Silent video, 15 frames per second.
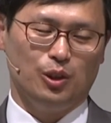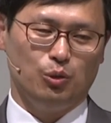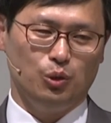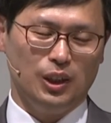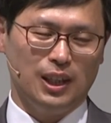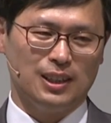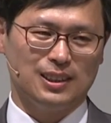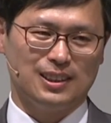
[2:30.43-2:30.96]

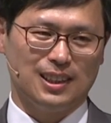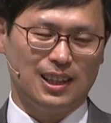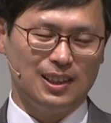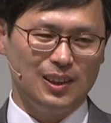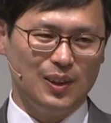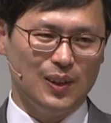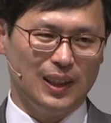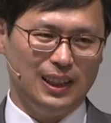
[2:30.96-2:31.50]
뉘앙스가
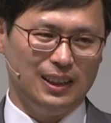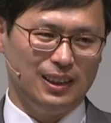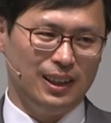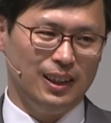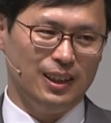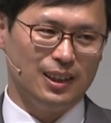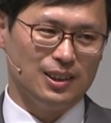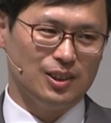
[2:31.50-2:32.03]
흘러갈
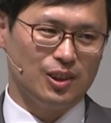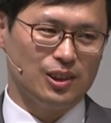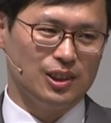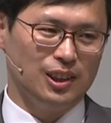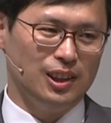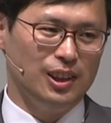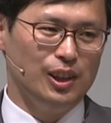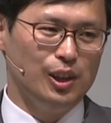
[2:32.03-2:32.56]
때
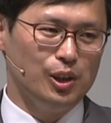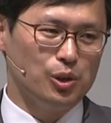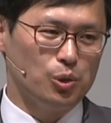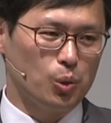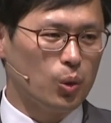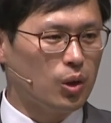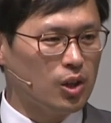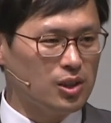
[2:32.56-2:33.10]
그것을
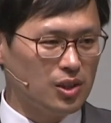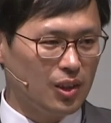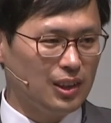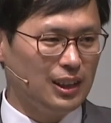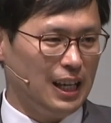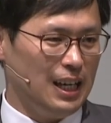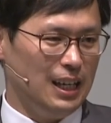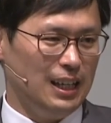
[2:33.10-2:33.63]

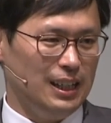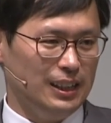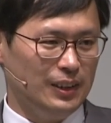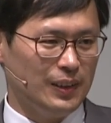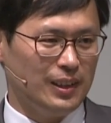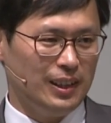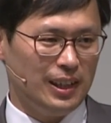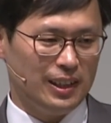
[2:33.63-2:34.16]
조건성이다
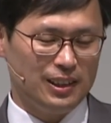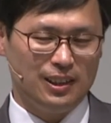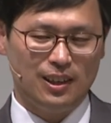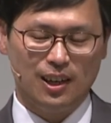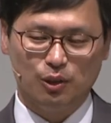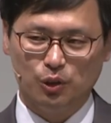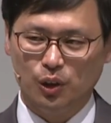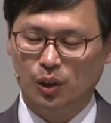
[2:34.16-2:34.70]
이렇게 얘기를
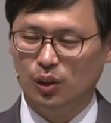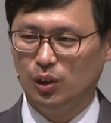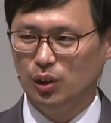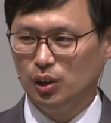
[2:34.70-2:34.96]
하고요.